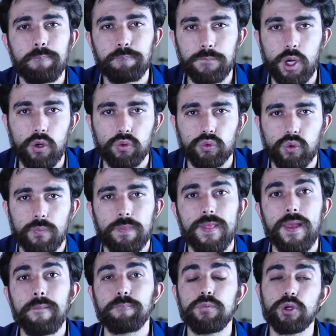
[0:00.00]
Pronto.
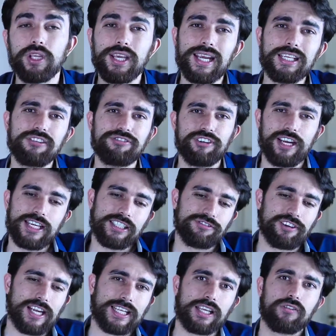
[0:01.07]
Por que, que é diferente
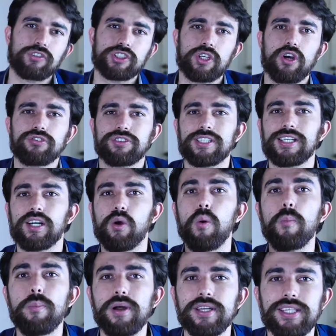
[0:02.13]
falar que você gosta da
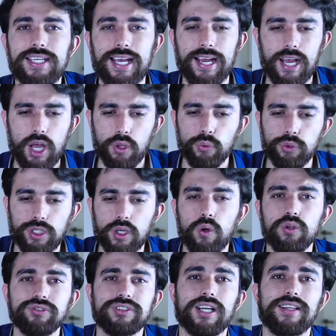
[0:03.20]
companhia do que
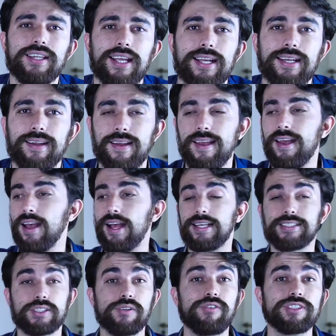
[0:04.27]
gostar dele?
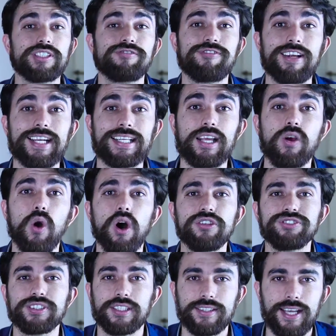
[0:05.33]
Se você fala que
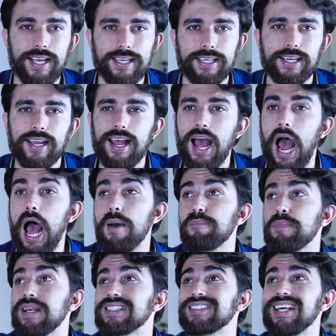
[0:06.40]
gosta dele,
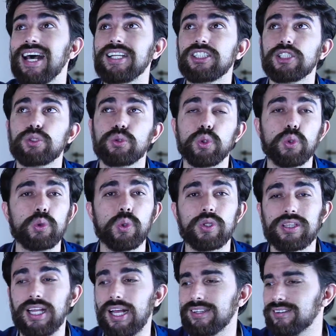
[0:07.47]
apesar de tudo,
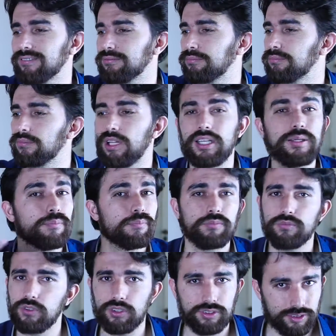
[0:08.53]
tá,
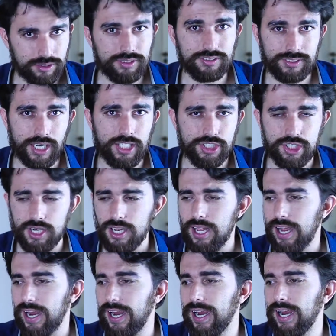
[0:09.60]
entende?
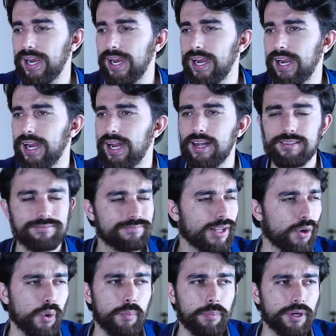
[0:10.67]
É, da
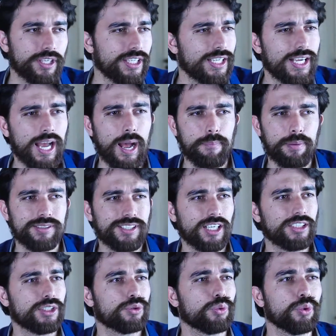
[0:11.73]
companhia, apesar
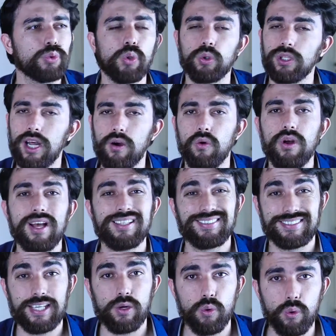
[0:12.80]
de tudo ou não
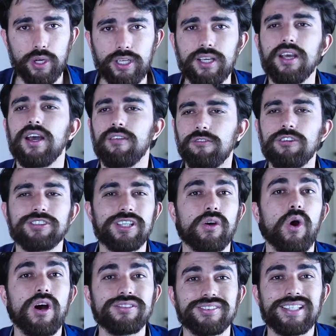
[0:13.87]
ser ruim, você
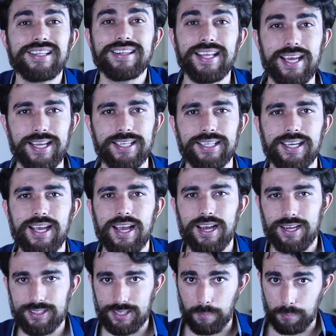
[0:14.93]
gosta dele,
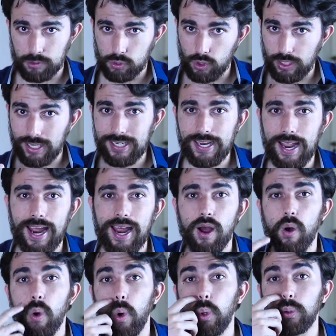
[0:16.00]
da pessoa que ele
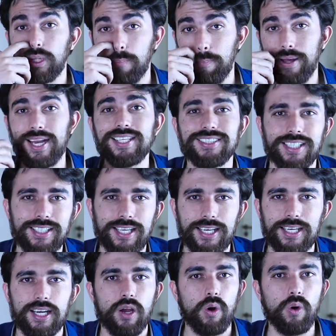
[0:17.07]
é ou da aparência
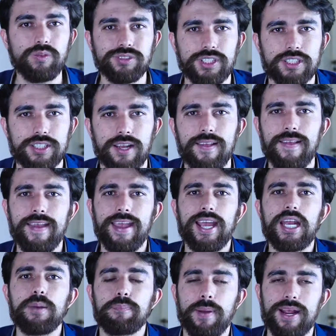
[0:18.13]
dele. Ou seja,
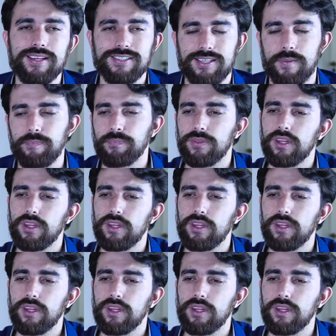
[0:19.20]
ele pensa,